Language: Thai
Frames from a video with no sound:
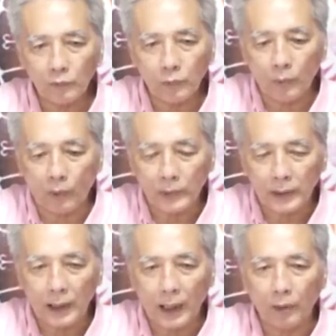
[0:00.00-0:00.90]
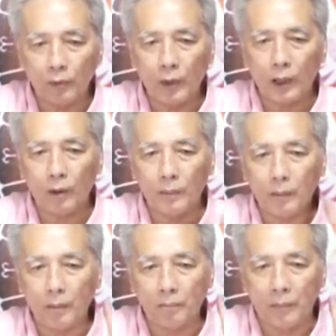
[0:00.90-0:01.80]
พอผมจะถ่ายแววเข้ามา
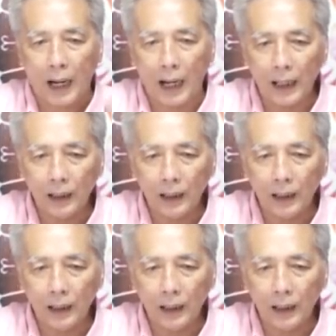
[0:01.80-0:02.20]
บอกหมา